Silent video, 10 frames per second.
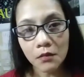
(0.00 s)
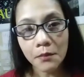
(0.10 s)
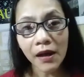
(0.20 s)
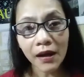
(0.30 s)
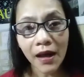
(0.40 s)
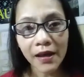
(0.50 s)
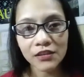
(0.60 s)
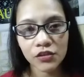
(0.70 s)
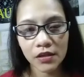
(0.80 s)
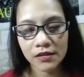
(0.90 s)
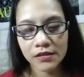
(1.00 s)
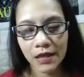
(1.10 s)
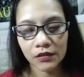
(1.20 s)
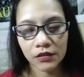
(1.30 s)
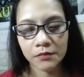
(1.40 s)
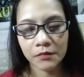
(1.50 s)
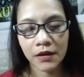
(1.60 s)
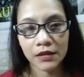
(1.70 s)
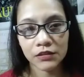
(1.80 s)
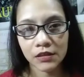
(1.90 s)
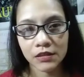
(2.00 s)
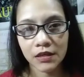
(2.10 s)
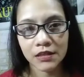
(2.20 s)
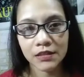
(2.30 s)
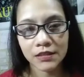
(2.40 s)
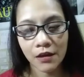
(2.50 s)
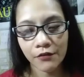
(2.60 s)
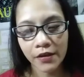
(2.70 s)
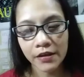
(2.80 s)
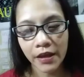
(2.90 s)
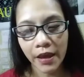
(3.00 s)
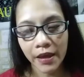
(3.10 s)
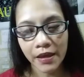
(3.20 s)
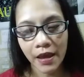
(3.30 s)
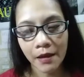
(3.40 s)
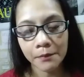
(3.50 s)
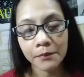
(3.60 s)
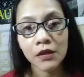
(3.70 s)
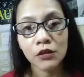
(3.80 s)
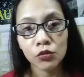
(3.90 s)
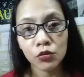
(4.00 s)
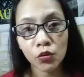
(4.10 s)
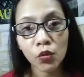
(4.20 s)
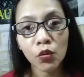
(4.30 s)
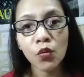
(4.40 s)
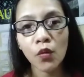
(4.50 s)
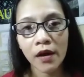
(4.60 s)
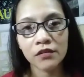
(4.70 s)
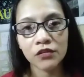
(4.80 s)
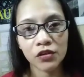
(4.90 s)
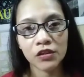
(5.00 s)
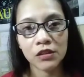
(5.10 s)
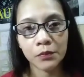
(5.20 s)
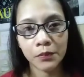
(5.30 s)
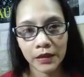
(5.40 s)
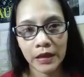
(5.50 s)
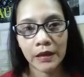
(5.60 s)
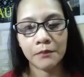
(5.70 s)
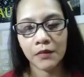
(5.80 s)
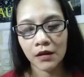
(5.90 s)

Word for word: Maka and Jeddah Center, mga kacharchar, is 7 a.m. to 1.30 p.m.